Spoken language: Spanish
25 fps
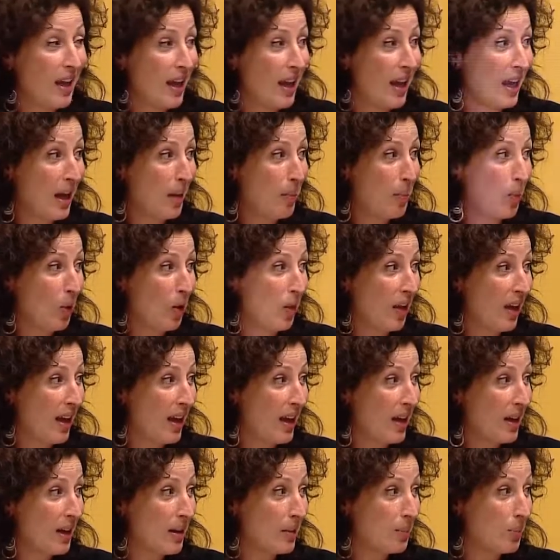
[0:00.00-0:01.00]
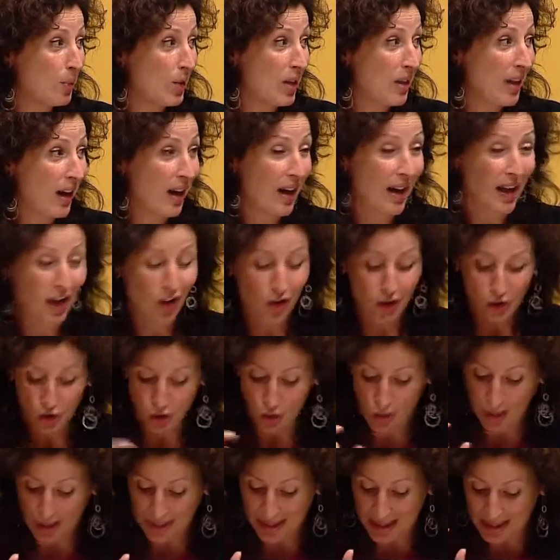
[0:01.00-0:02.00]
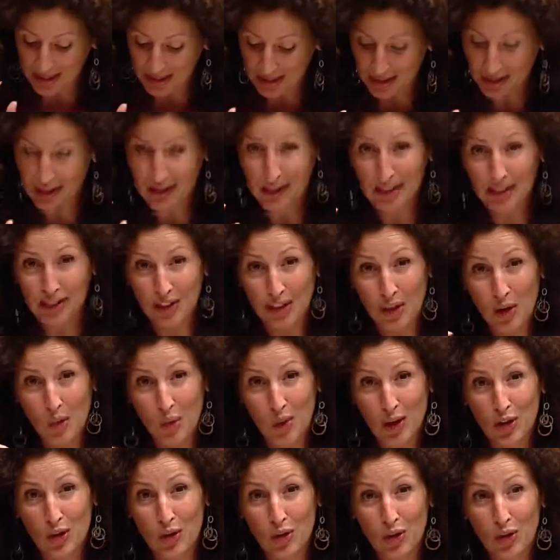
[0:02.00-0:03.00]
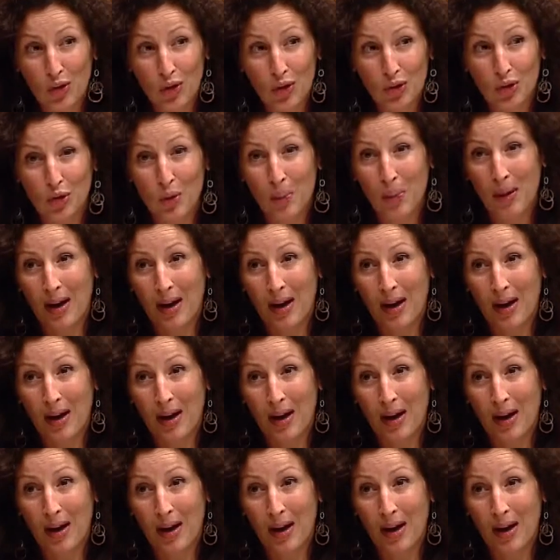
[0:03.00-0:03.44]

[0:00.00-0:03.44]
el poder pues dejarlo solamente en 34 cortos